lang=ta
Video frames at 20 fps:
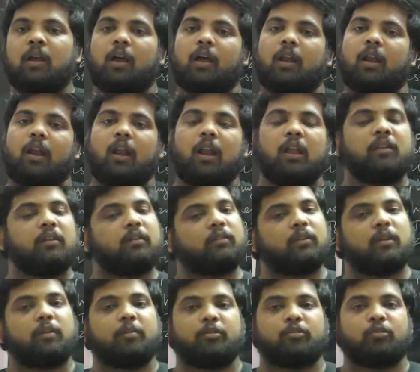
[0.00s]
ஆனால் நல்லா
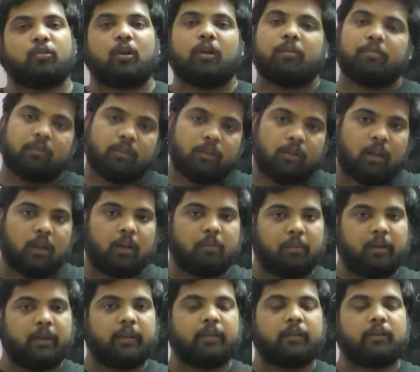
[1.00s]
இன்ட்ரெஸ்டிங்காக படிச்சுக்கோங்க இதுக்கான
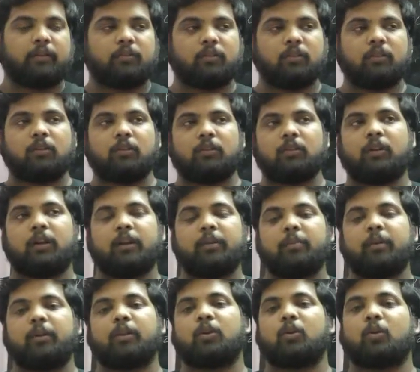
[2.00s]
மெட்டீரியல்ஸ் வந்து ரெடி
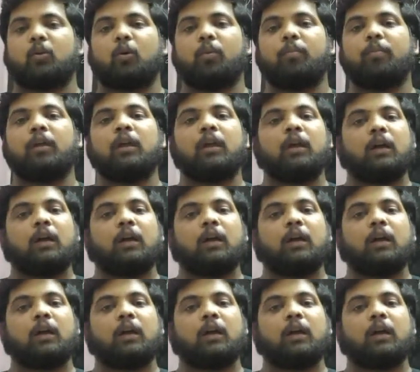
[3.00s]
பண்ணிக்கிட்டு இருக்கோம்